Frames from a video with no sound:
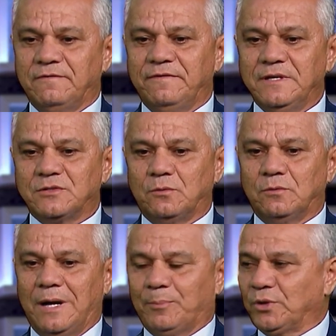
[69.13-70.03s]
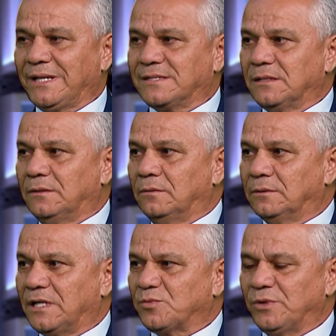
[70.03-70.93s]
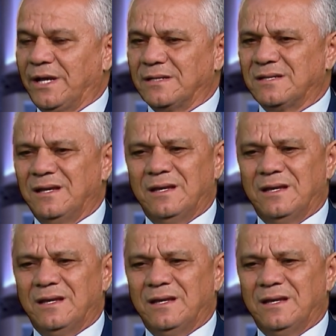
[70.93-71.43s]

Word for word: visam a proteção das mulheres.